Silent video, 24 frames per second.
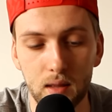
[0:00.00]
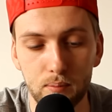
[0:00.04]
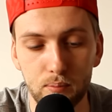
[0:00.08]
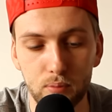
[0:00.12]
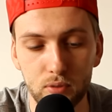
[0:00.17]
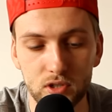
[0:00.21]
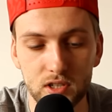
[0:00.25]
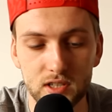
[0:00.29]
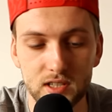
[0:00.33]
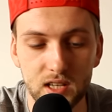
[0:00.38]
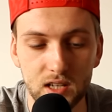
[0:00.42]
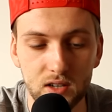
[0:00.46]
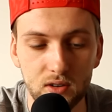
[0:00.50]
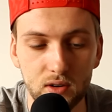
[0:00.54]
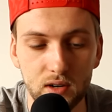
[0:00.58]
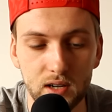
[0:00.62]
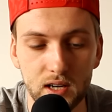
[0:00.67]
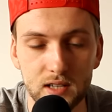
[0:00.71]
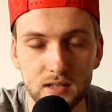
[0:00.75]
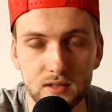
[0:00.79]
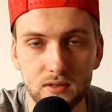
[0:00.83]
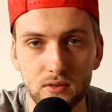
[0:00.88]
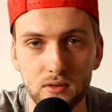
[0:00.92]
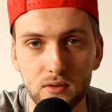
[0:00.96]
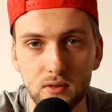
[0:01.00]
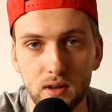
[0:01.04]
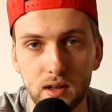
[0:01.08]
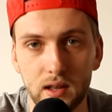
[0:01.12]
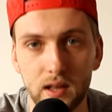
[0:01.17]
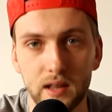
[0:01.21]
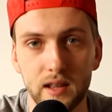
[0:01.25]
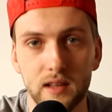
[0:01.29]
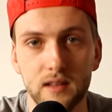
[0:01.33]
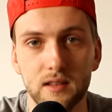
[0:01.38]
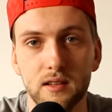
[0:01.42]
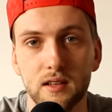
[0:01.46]
Podczas tego okresu
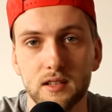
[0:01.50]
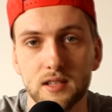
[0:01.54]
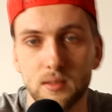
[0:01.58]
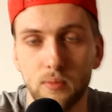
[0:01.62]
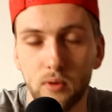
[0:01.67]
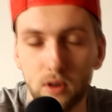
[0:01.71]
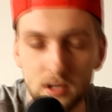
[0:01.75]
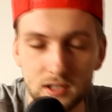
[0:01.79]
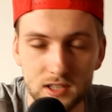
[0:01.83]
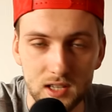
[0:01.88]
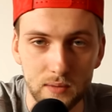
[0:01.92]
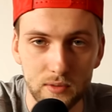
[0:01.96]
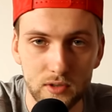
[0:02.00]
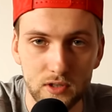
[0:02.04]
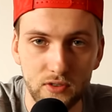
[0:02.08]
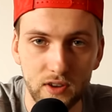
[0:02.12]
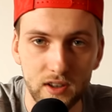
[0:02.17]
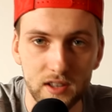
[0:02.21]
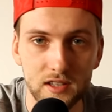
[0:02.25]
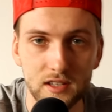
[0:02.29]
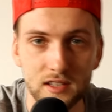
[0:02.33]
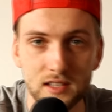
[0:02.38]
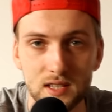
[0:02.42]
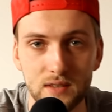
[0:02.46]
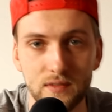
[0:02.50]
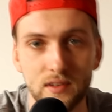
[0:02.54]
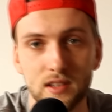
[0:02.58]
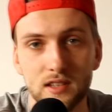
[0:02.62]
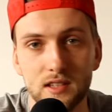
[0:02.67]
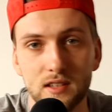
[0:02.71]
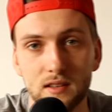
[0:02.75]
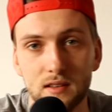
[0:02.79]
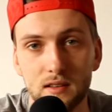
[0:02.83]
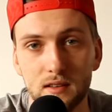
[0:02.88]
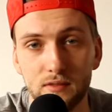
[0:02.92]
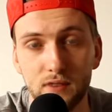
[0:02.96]
jedyne co mogli zrobić fani,
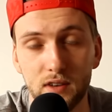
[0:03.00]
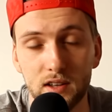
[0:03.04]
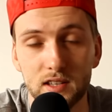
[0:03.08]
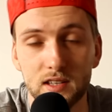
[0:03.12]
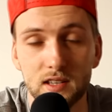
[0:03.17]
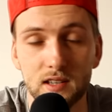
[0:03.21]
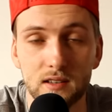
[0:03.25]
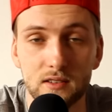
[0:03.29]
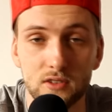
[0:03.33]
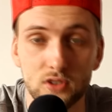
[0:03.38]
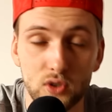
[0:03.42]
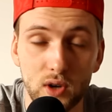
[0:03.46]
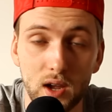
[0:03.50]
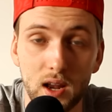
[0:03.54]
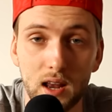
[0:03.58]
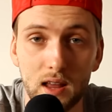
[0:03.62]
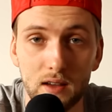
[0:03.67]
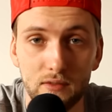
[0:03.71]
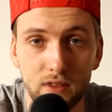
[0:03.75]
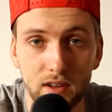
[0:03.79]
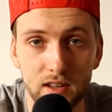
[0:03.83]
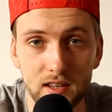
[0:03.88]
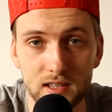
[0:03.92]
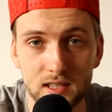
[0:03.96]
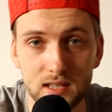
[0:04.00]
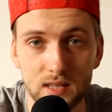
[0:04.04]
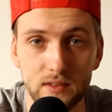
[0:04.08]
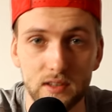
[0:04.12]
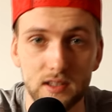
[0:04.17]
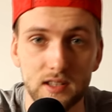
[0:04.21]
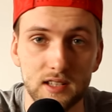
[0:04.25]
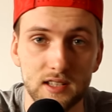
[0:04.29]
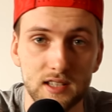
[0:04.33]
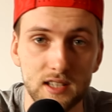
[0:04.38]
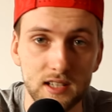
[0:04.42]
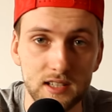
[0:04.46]
70, fani Joela, fani
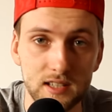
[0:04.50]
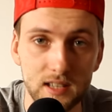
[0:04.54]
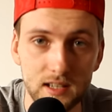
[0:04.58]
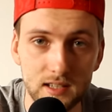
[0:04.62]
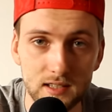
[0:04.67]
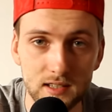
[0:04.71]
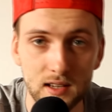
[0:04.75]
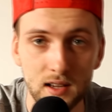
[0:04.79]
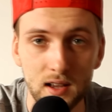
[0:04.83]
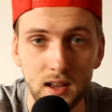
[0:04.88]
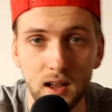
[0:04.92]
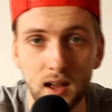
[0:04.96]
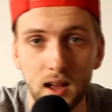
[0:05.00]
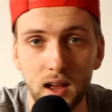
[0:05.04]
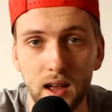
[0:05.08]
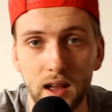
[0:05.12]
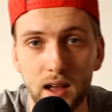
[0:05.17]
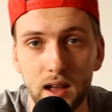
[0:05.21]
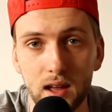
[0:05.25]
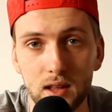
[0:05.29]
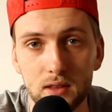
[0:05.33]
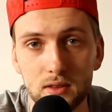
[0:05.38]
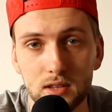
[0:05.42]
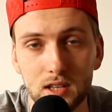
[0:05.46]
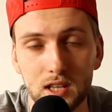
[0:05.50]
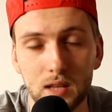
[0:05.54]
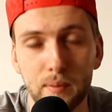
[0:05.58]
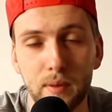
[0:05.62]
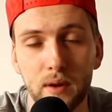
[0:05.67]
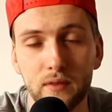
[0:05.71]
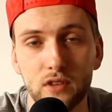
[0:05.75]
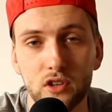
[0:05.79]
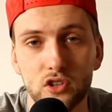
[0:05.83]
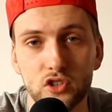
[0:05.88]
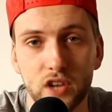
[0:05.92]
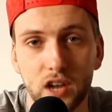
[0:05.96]
76ers, to tak
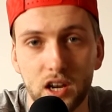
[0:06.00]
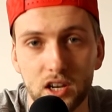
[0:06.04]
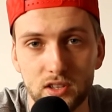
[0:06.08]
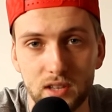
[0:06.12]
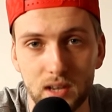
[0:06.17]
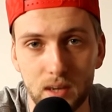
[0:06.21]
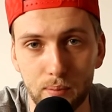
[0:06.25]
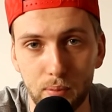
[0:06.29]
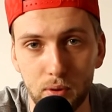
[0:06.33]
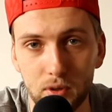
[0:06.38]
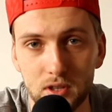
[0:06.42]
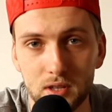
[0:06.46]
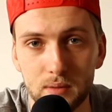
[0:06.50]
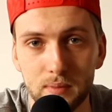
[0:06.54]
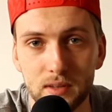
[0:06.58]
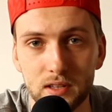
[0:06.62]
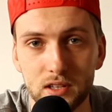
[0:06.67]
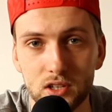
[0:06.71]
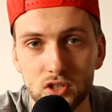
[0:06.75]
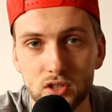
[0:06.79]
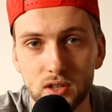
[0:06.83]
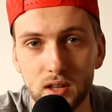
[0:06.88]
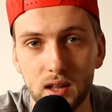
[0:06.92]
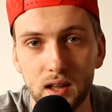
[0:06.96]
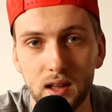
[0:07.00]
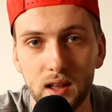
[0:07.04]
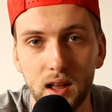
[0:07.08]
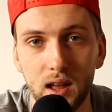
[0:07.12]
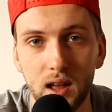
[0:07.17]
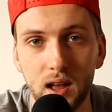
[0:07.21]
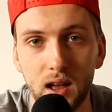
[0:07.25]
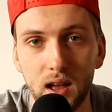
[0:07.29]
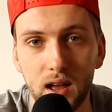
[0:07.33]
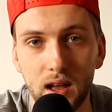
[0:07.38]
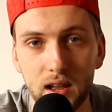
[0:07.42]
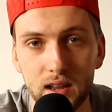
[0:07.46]
naprawdę czekać na raporty medyczne
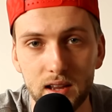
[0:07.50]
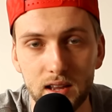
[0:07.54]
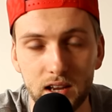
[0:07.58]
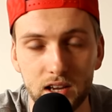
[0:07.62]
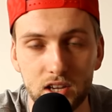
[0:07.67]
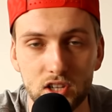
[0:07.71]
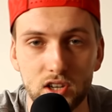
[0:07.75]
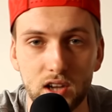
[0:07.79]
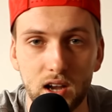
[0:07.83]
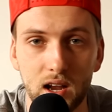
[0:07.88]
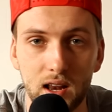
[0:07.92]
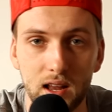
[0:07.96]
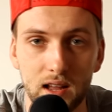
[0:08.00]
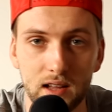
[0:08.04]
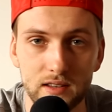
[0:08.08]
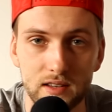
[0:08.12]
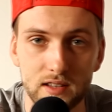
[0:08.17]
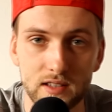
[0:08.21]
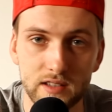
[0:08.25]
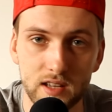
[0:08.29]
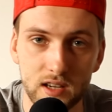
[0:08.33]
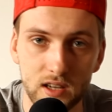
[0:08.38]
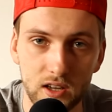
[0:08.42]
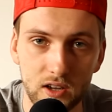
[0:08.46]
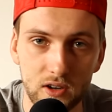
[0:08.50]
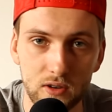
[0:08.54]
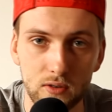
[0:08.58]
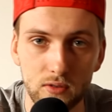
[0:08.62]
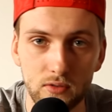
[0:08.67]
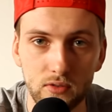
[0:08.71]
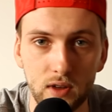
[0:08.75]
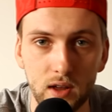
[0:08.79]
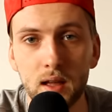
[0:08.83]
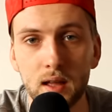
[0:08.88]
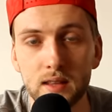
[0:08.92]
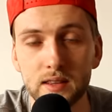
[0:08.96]
i jakieś highlighty z
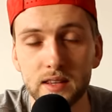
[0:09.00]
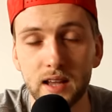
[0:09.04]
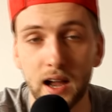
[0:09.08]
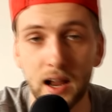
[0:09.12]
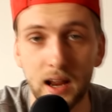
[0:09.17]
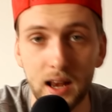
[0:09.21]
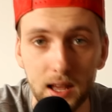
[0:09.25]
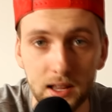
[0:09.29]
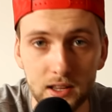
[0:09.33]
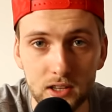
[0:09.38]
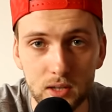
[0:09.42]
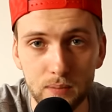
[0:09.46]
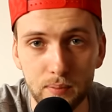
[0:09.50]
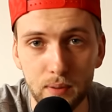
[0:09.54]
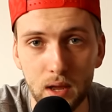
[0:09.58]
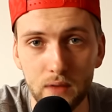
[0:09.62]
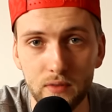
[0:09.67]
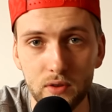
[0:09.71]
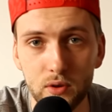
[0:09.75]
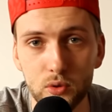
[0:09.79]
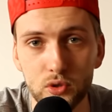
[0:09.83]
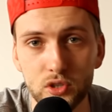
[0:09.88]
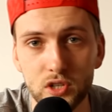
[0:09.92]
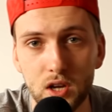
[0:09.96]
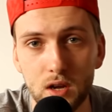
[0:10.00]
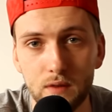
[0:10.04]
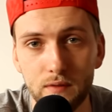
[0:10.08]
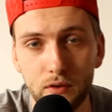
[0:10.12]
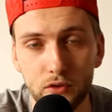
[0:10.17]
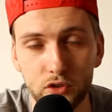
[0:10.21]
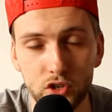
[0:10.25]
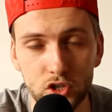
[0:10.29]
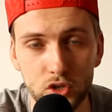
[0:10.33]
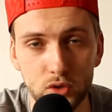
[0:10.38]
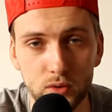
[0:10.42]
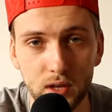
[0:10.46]
treningów. Te Highlighty pojawiły się we
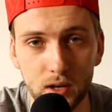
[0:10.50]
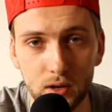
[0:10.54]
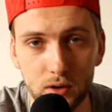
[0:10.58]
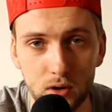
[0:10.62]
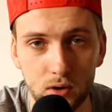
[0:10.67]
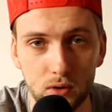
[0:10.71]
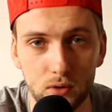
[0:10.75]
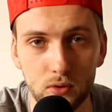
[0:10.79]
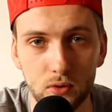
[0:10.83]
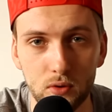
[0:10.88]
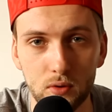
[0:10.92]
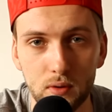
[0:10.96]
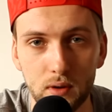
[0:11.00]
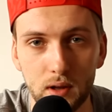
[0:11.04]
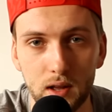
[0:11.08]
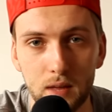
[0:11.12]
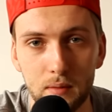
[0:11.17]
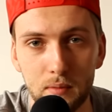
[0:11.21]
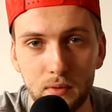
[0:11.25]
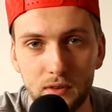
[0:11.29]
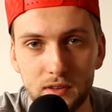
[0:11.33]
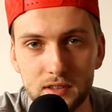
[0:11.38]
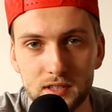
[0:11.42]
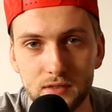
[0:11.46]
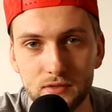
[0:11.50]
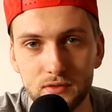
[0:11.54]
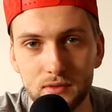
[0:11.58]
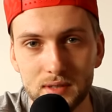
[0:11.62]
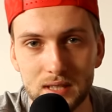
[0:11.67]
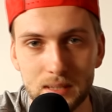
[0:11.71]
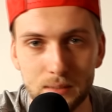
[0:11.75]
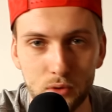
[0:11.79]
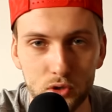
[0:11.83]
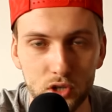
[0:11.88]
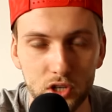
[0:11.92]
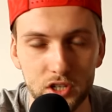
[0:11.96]
wrześniu tego roku, e, mniej więcej w tym
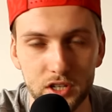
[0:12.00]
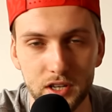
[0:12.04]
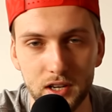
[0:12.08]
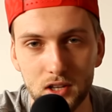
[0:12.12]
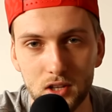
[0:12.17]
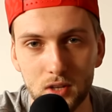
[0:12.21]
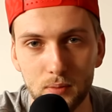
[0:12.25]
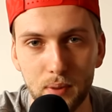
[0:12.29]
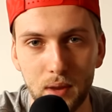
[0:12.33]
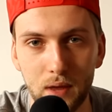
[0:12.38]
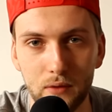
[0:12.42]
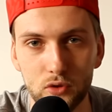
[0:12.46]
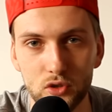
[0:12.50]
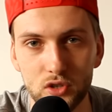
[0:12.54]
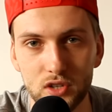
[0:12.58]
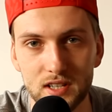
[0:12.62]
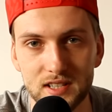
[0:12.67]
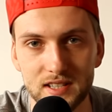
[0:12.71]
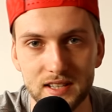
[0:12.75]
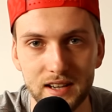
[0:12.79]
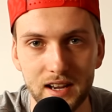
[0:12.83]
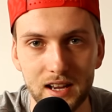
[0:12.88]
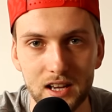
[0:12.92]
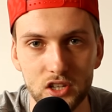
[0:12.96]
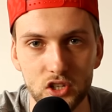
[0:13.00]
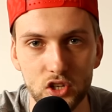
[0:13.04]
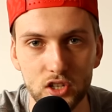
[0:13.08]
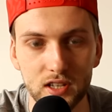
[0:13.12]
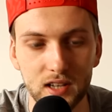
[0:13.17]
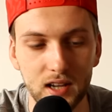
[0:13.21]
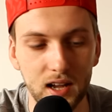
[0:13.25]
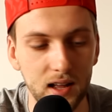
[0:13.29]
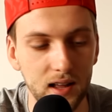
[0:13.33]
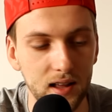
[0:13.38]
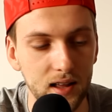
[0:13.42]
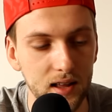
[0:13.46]
samym czasie, kiedy pojawił się single
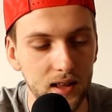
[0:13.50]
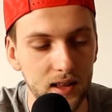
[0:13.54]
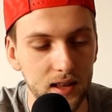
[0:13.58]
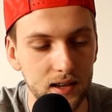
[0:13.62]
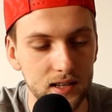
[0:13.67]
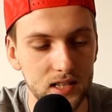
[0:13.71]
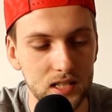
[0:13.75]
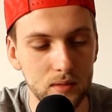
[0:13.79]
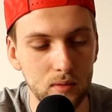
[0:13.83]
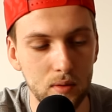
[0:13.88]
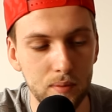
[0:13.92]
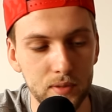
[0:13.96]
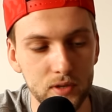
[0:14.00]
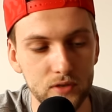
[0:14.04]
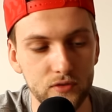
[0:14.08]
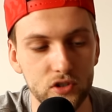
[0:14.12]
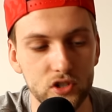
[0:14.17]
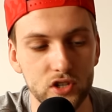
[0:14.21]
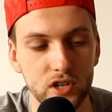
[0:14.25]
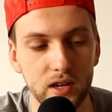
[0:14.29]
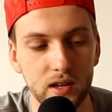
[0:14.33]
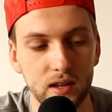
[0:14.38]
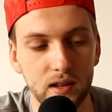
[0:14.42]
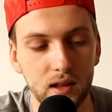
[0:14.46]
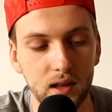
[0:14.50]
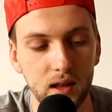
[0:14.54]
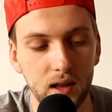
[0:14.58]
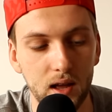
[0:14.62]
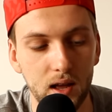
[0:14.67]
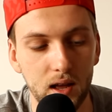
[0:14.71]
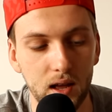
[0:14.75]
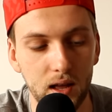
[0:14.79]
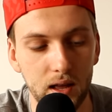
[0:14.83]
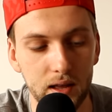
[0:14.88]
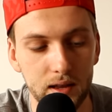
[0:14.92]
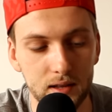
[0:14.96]
sheetka Chcemy być wyżej.
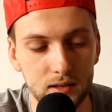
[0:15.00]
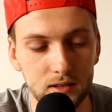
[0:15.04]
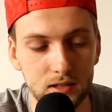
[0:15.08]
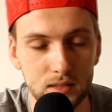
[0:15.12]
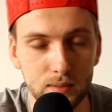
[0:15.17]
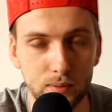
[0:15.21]
E, kiedy